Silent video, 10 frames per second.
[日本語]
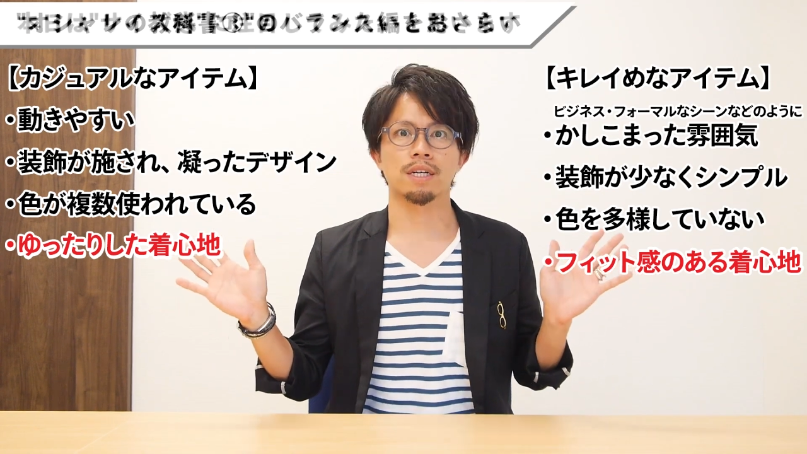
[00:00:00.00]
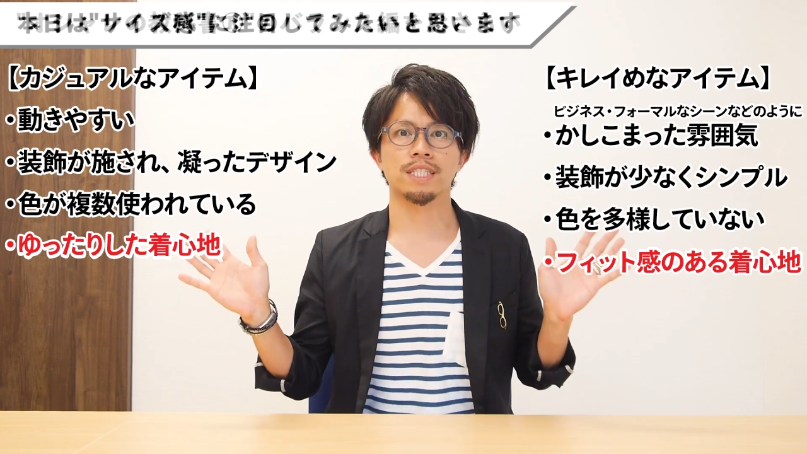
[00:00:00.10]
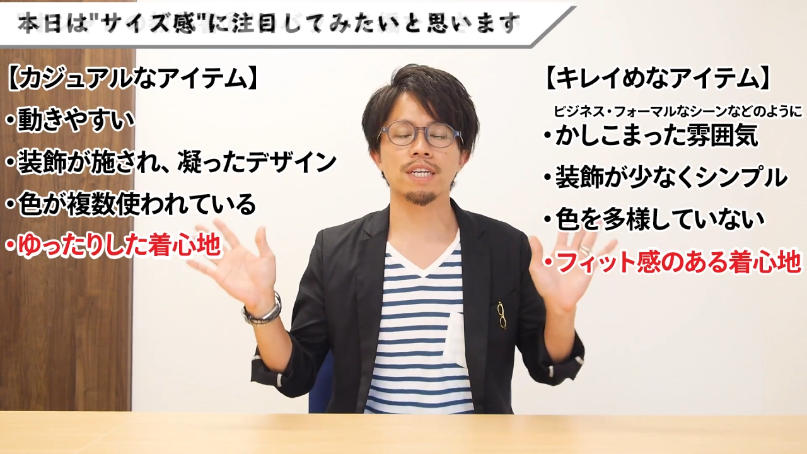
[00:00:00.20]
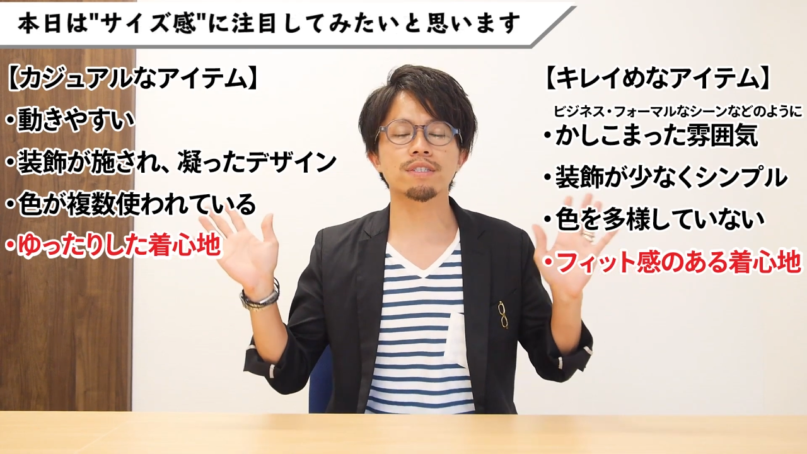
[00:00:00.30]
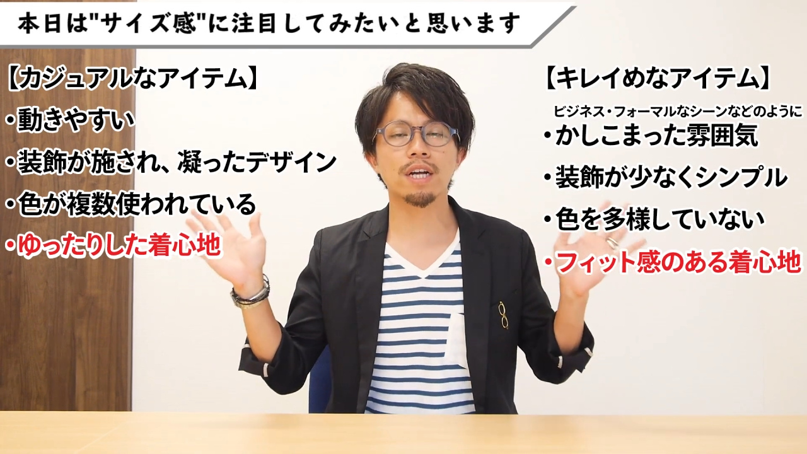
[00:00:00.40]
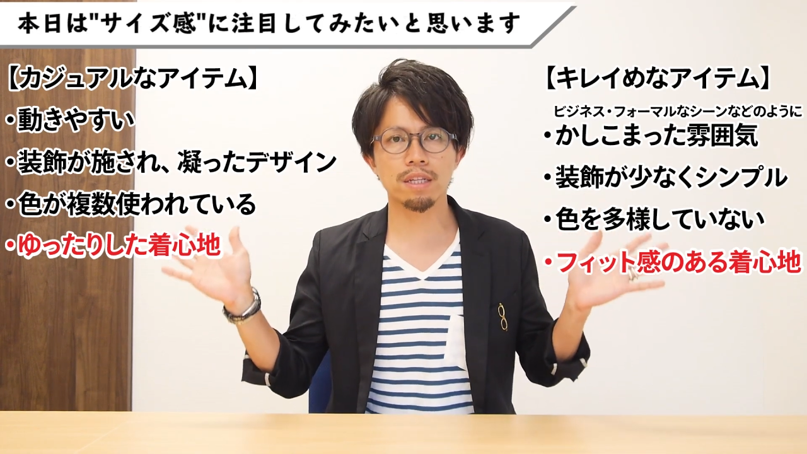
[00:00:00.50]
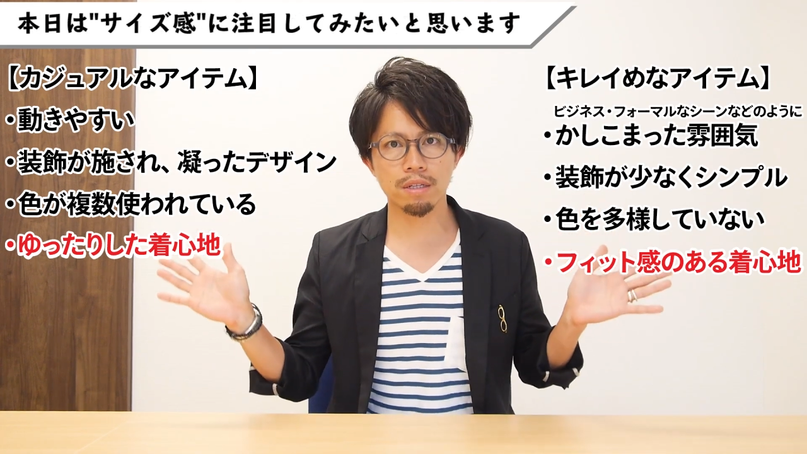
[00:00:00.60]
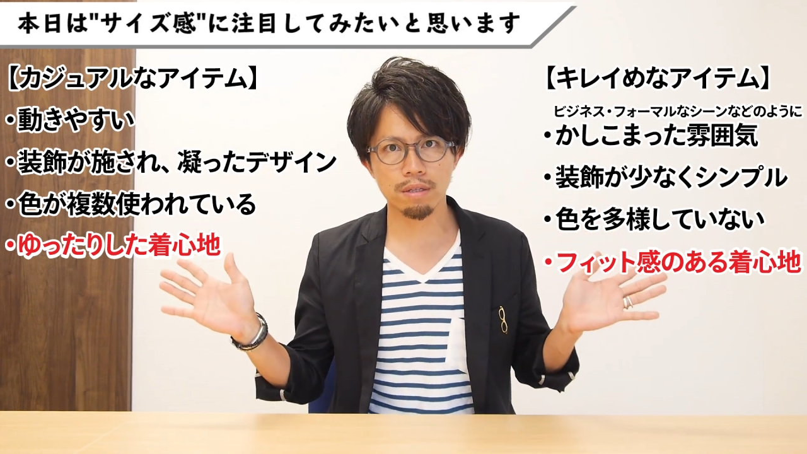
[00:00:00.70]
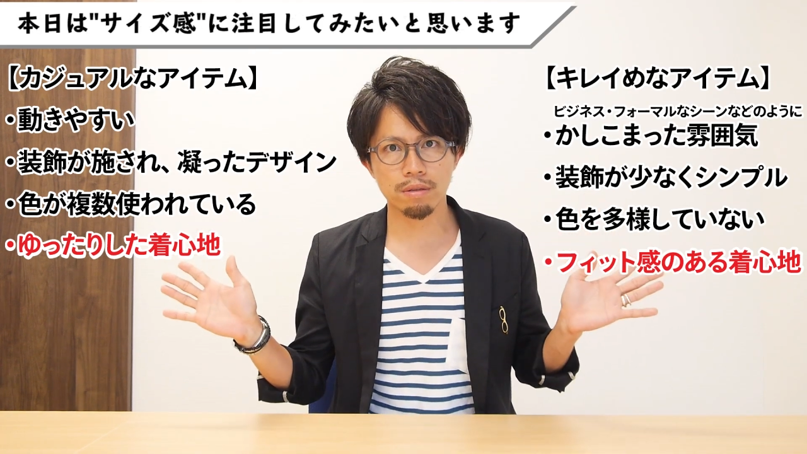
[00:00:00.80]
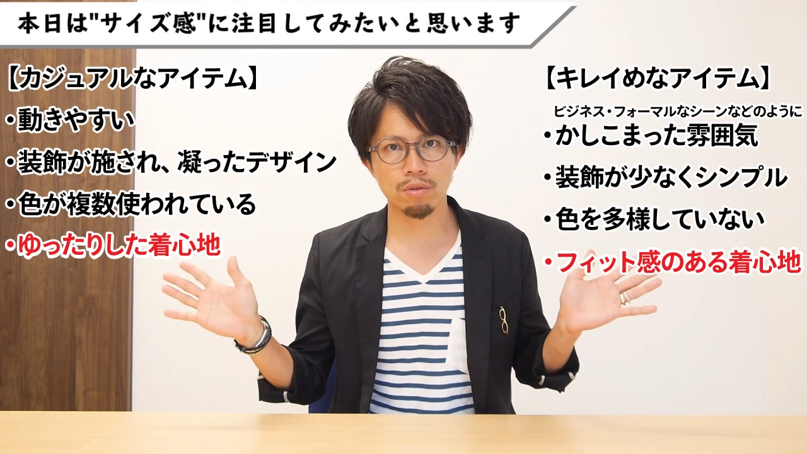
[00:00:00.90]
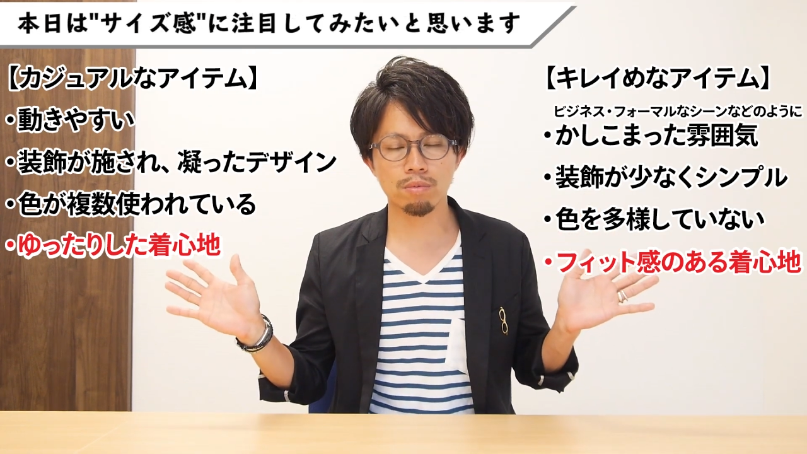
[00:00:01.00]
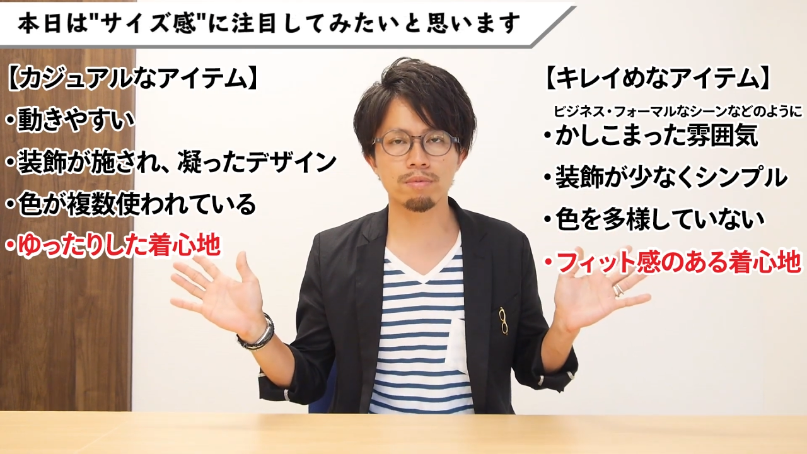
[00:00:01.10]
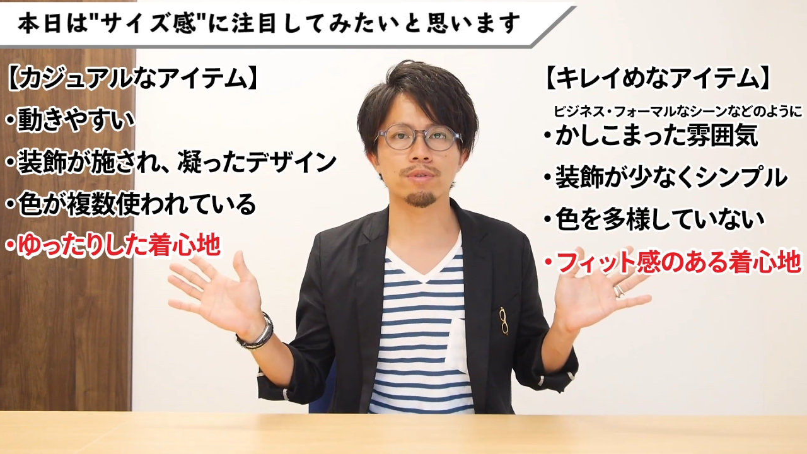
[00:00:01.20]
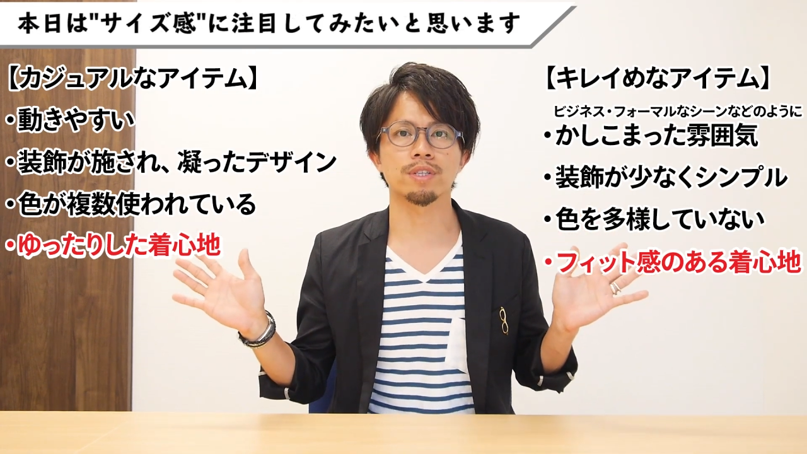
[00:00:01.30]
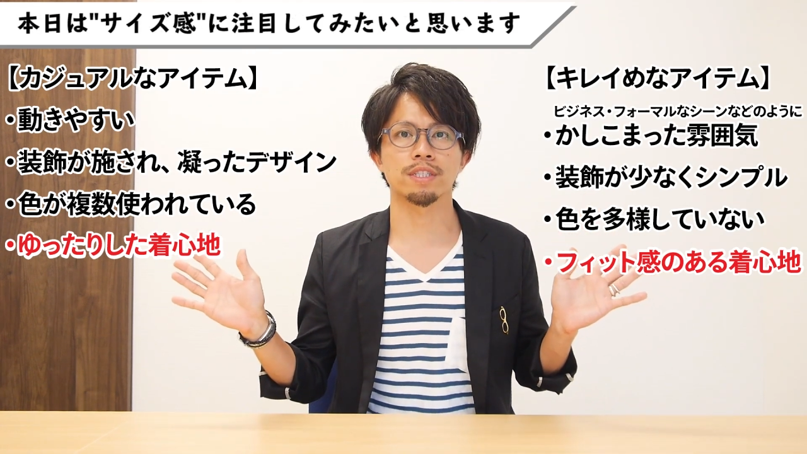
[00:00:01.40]
サイズ感の部
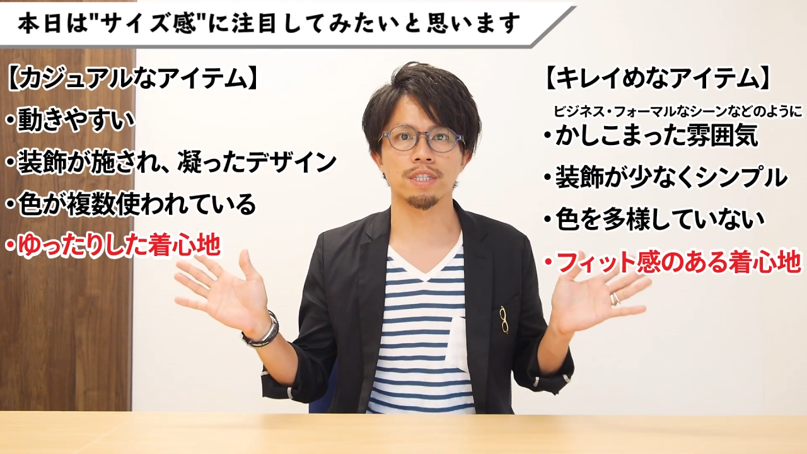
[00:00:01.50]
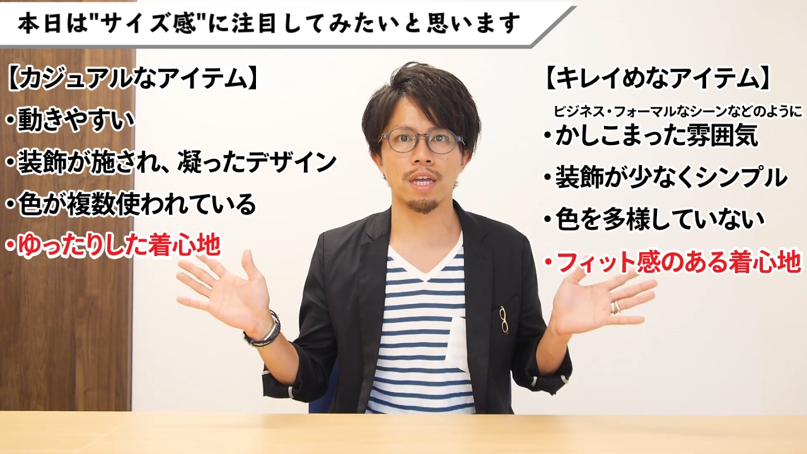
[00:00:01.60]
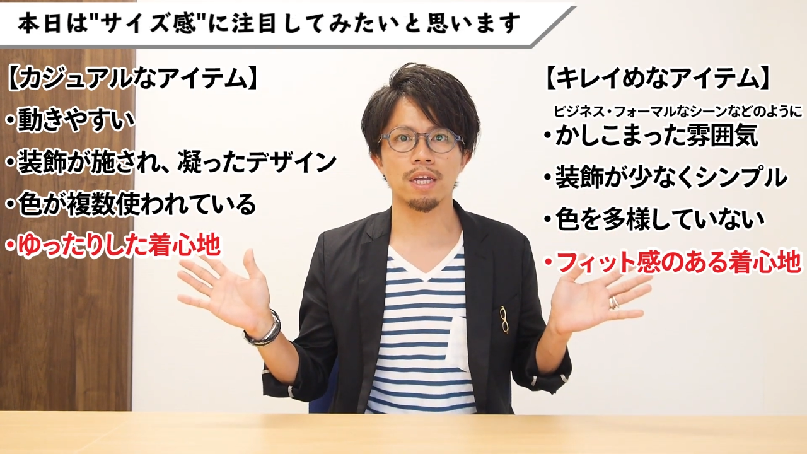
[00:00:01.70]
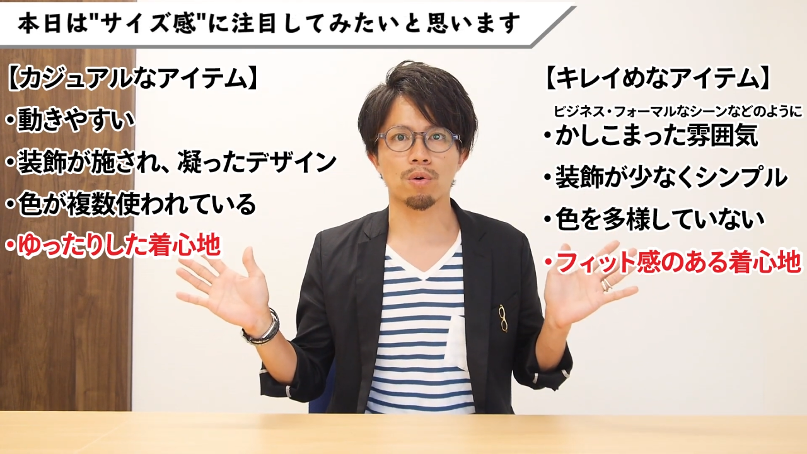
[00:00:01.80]
分ですね、